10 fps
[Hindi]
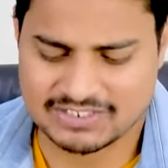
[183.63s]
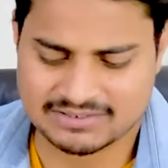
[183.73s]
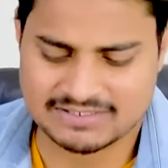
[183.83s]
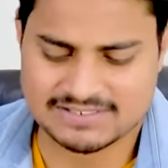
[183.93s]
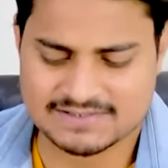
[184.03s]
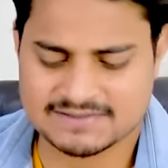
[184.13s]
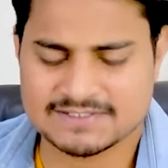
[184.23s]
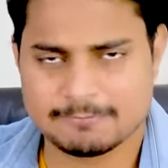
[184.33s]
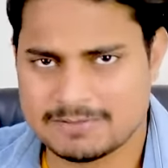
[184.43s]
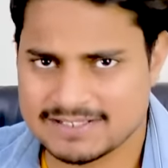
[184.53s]
धरती से
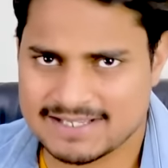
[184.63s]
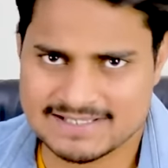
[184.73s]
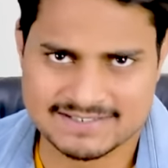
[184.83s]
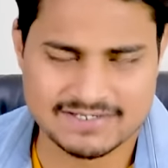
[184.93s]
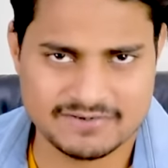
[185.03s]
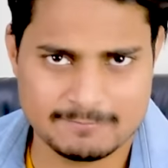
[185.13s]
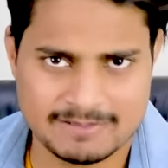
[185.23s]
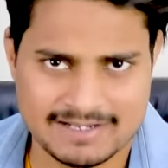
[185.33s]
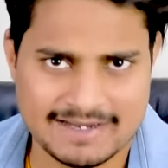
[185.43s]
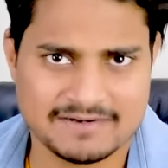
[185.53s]
सभी गाइस कंट्री
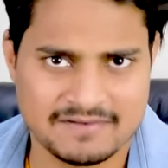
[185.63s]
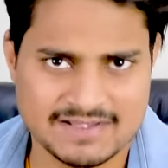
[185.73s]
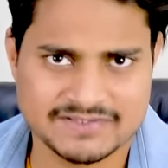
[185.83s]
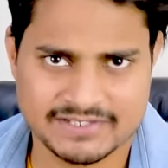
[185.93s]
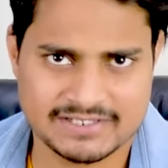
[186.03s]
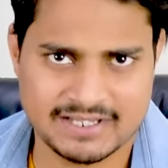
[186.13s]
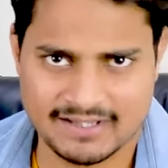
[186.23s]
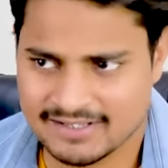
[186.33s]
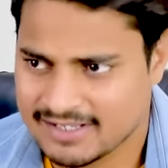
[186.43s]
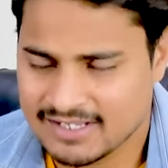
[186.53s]
मिला के एडवांस कर लिया है